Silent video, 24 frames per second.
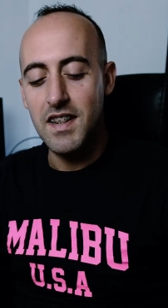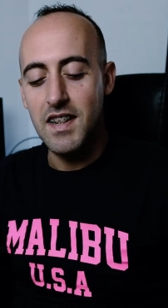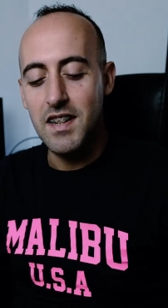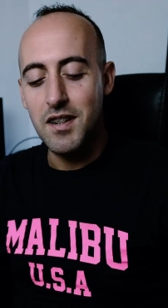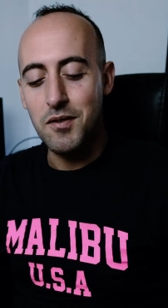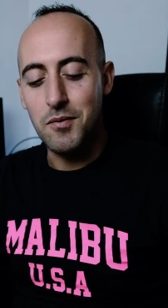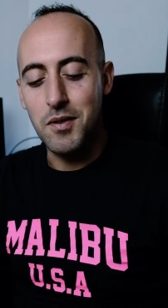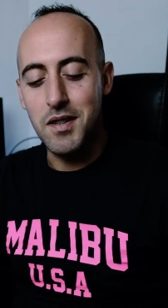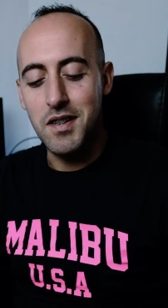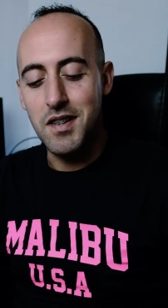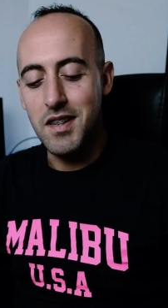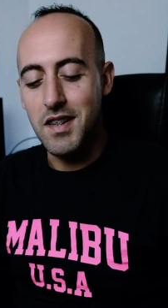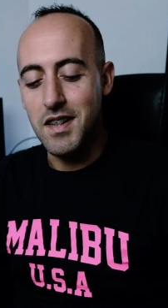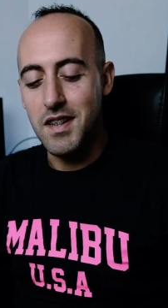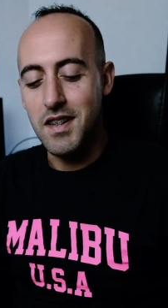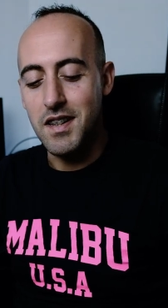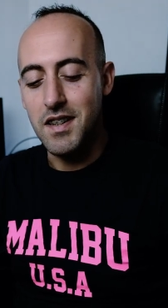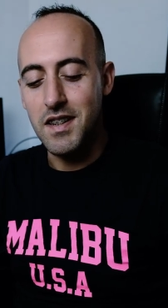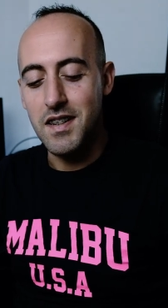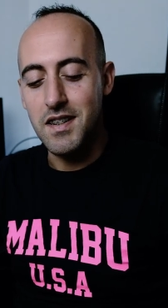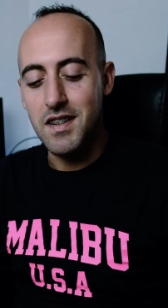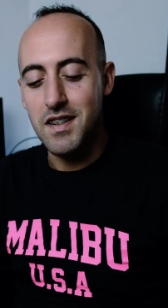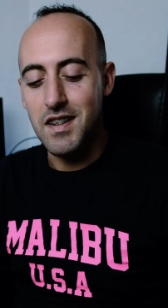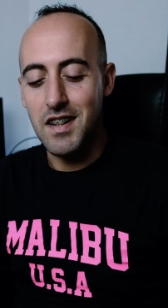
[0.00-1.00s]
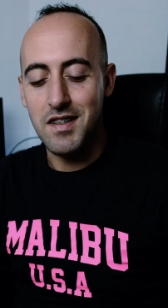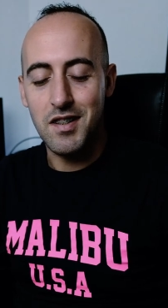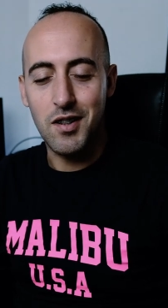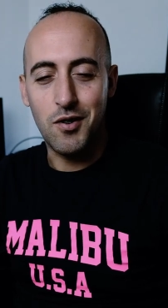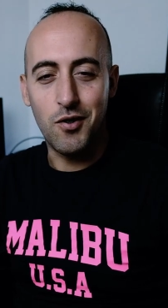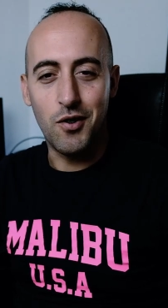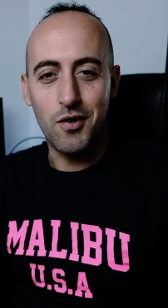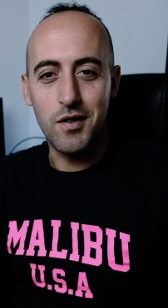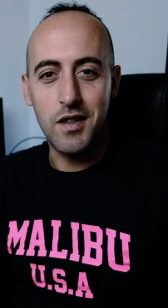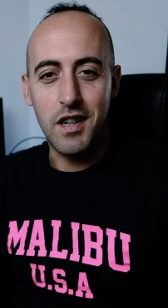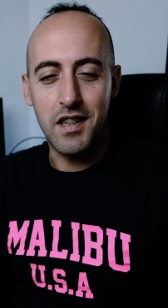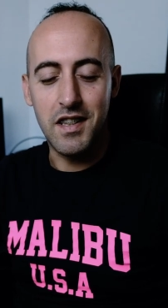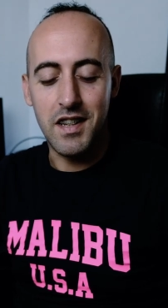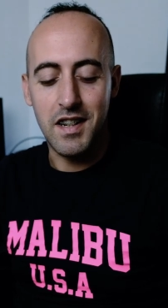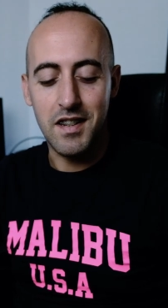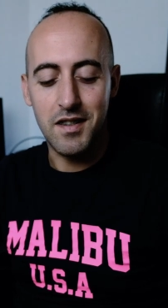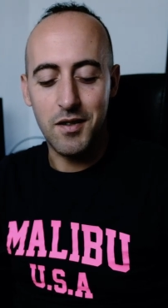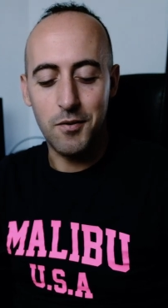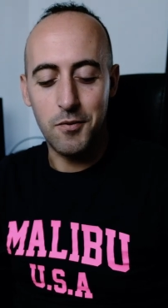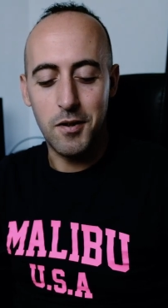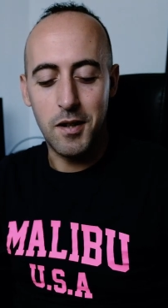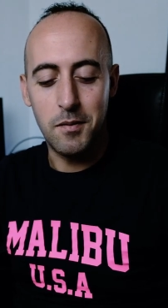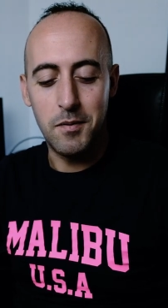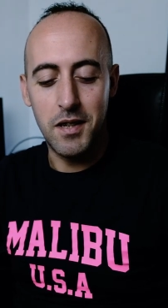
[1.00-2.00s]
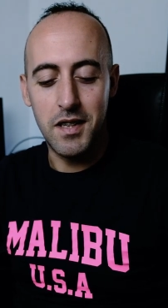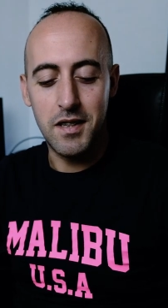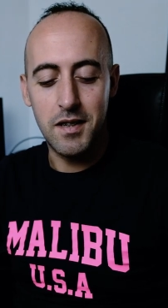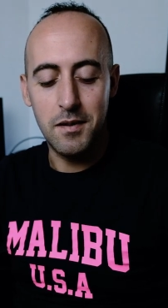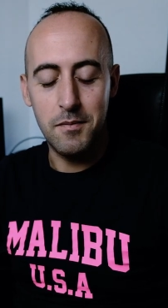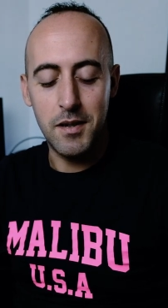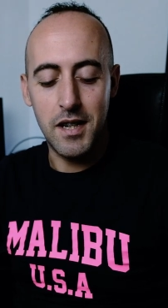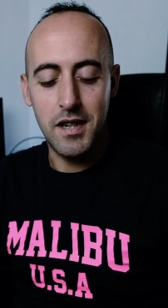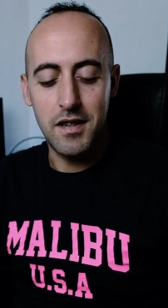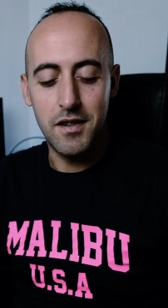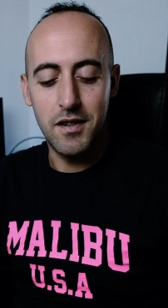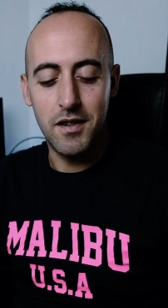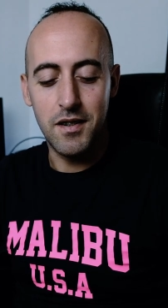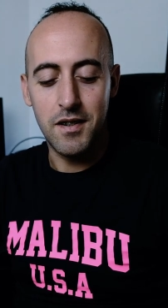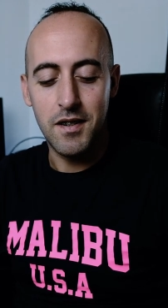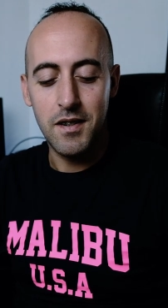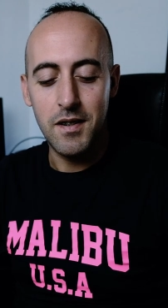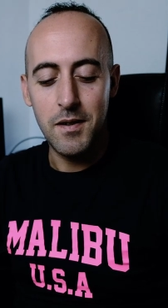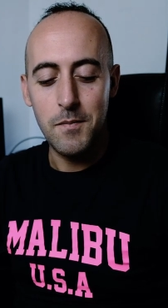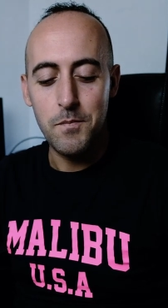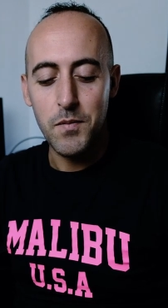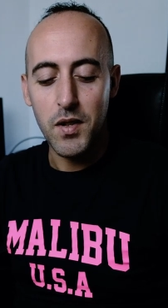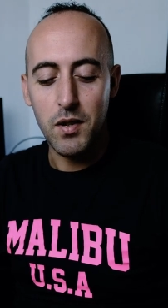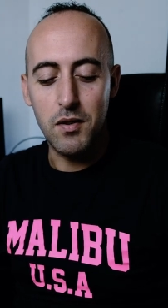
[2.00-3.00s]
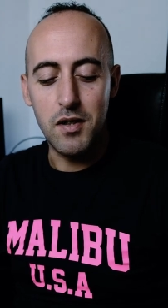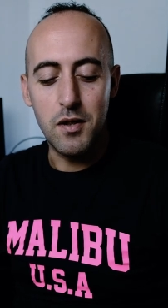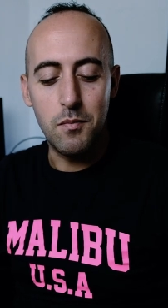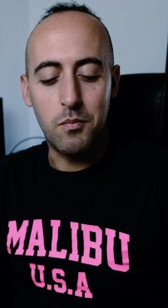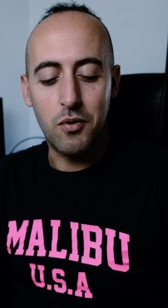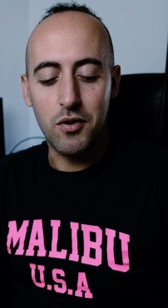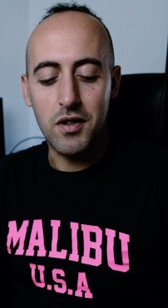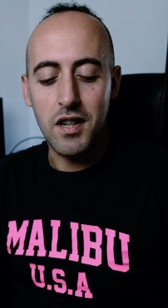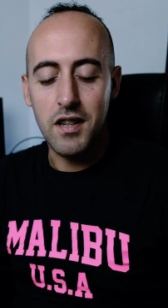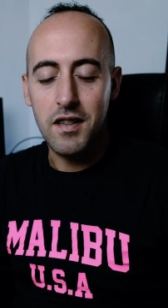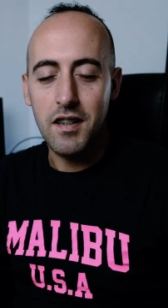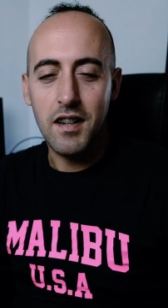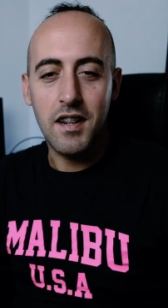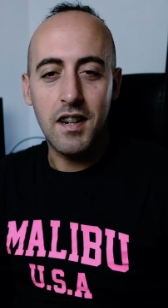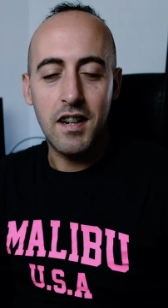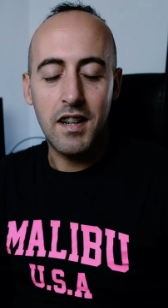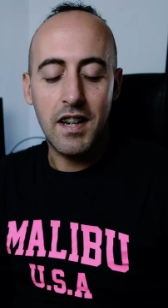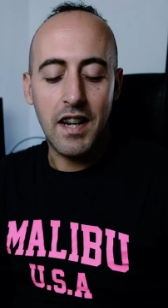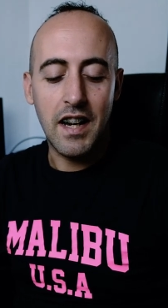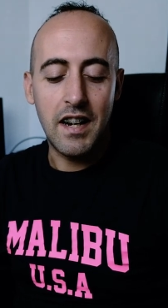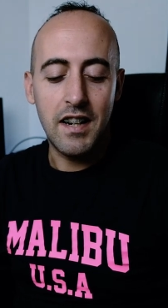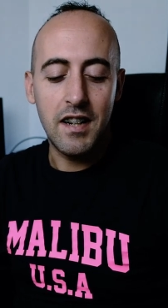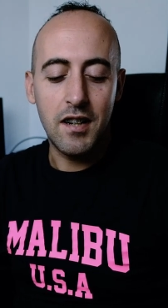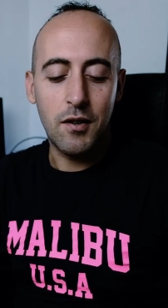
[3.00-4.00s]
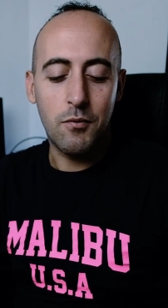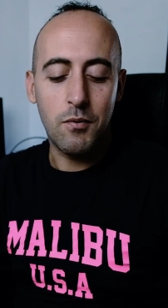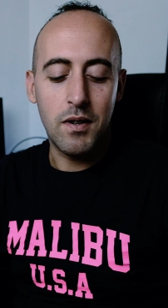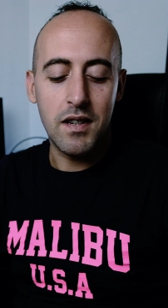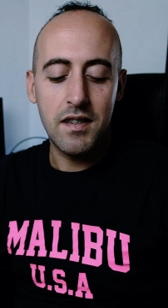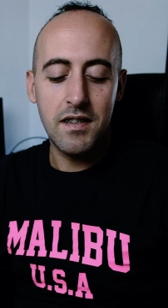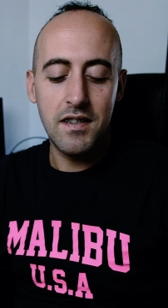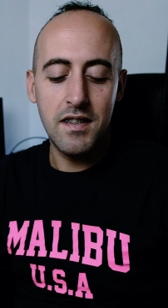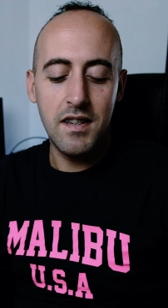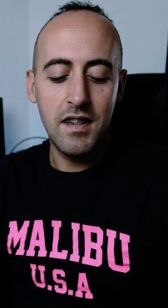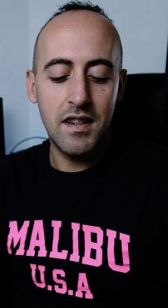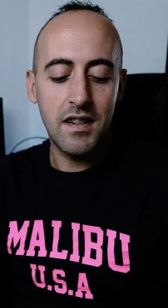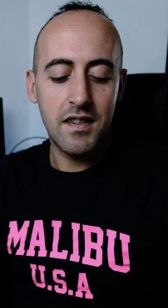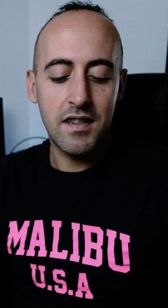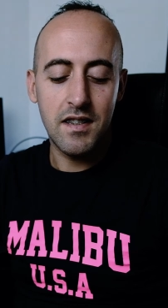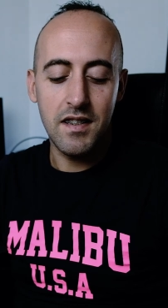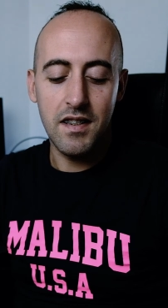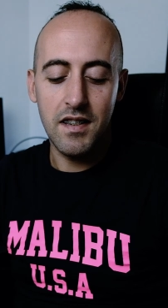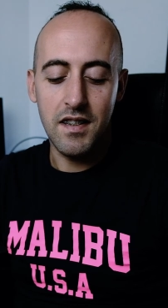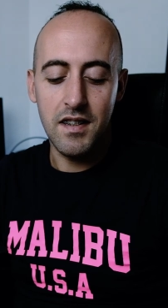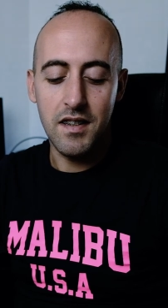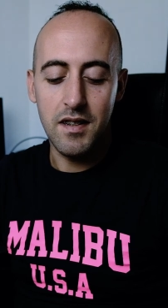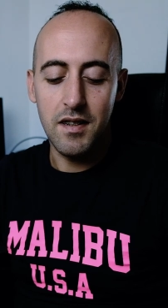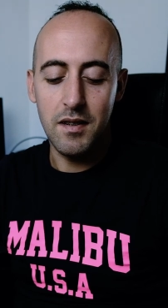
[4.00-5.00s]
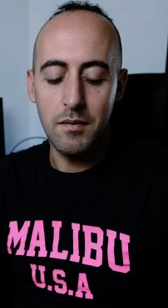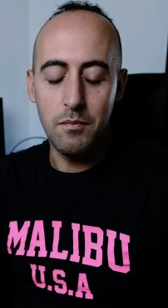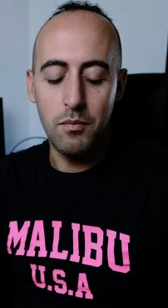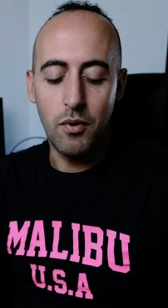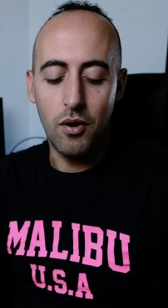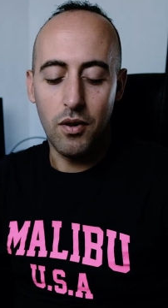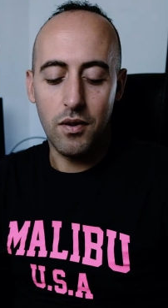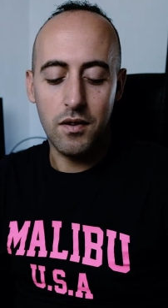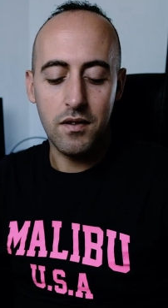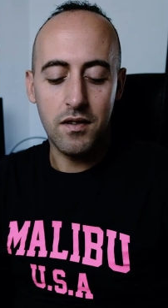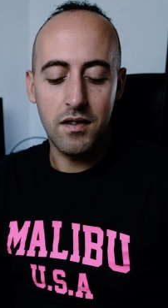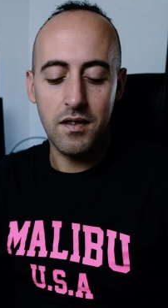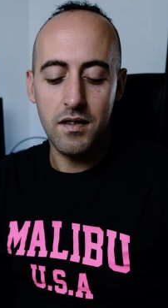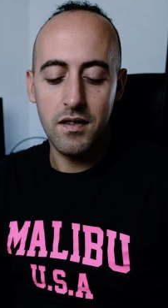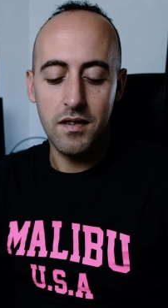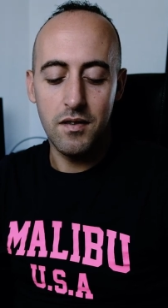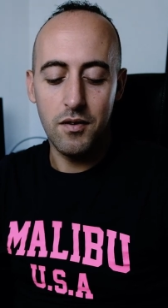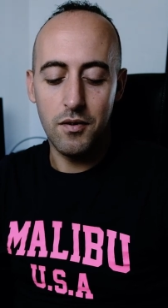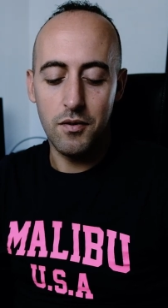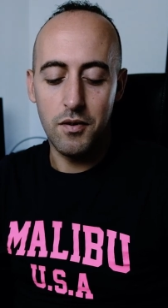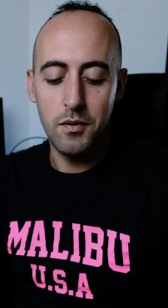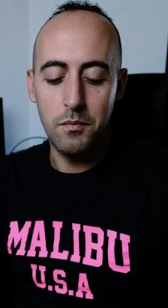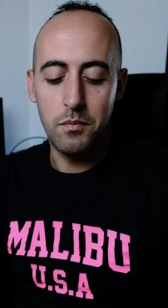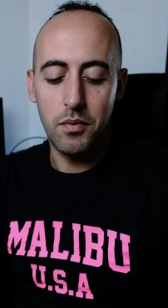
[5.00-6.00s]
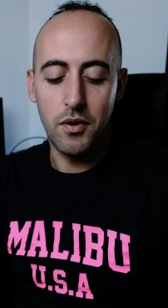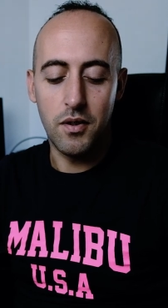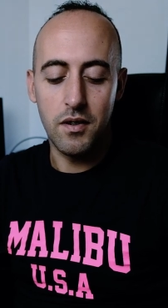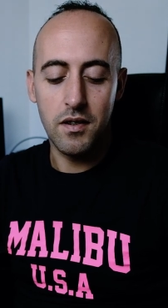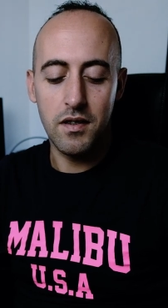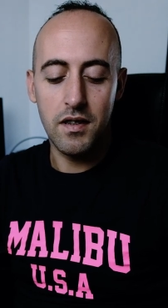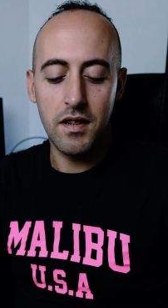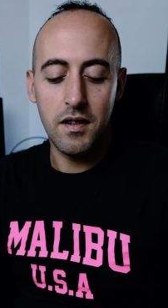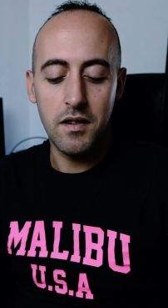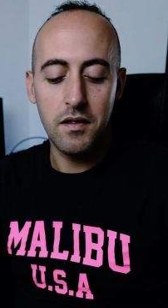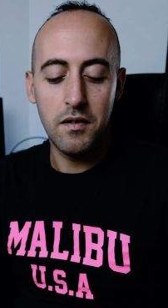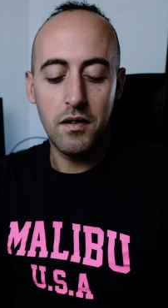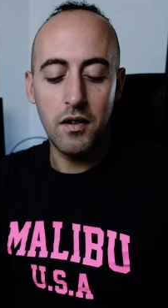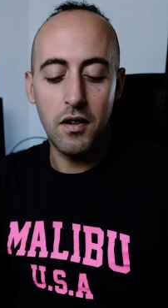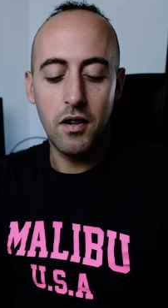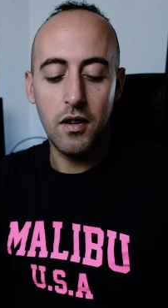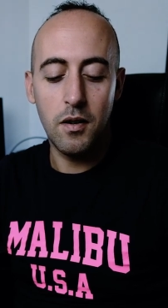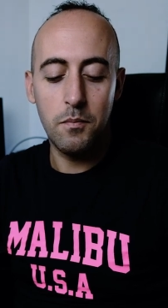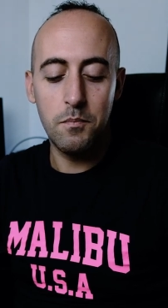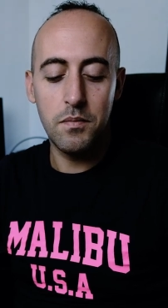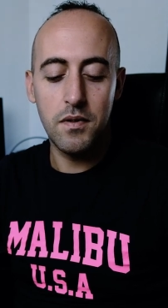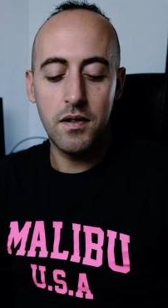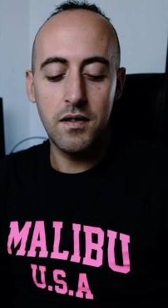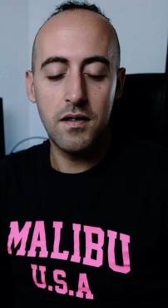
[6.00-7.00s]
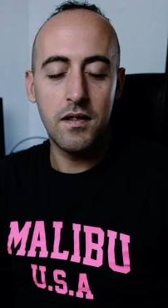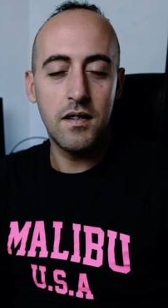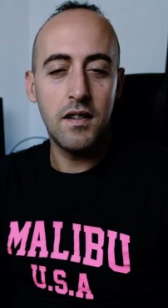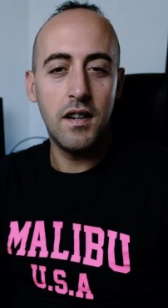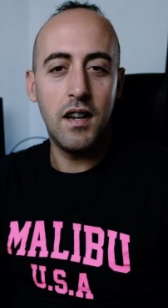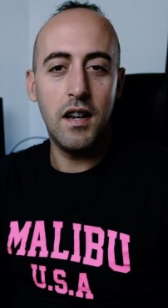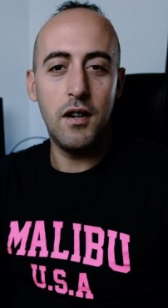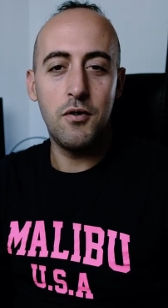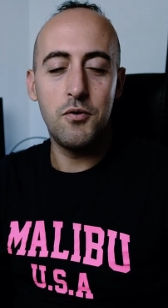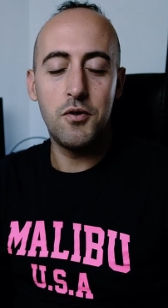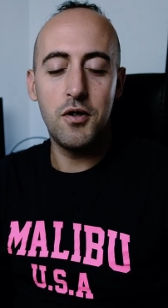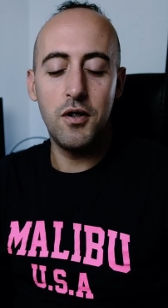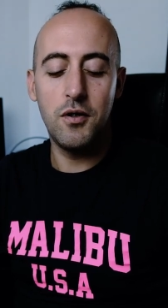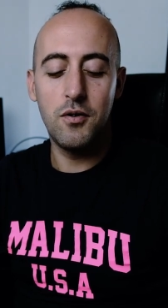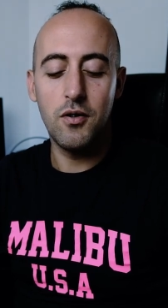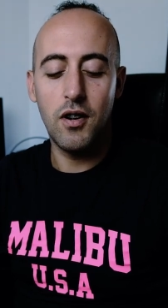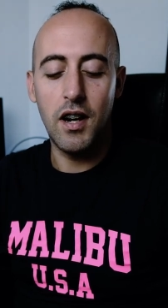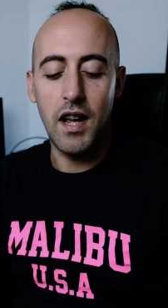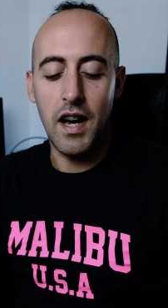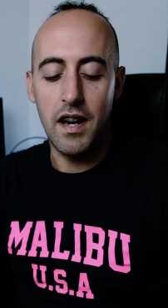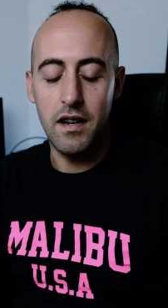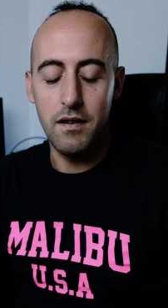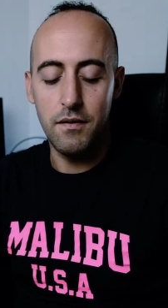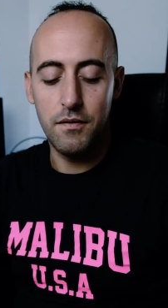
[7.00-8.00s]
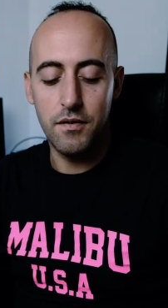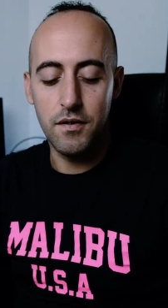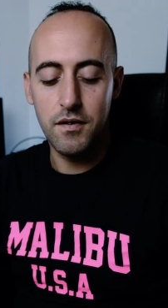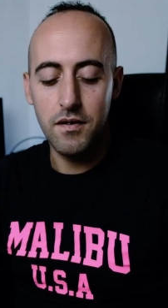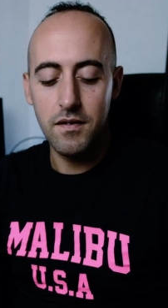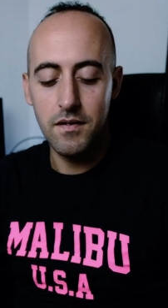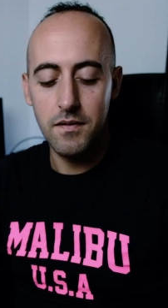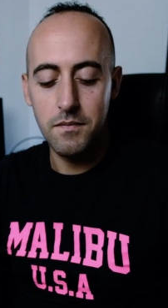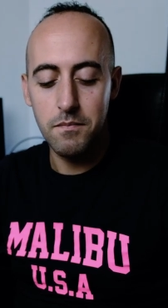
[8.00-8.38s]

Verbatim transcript: Quindi la seconda andrà sicuramente meglio quindi potete cliccare in qualsiasi box, non importa. Ops, è uscito l'iPhone.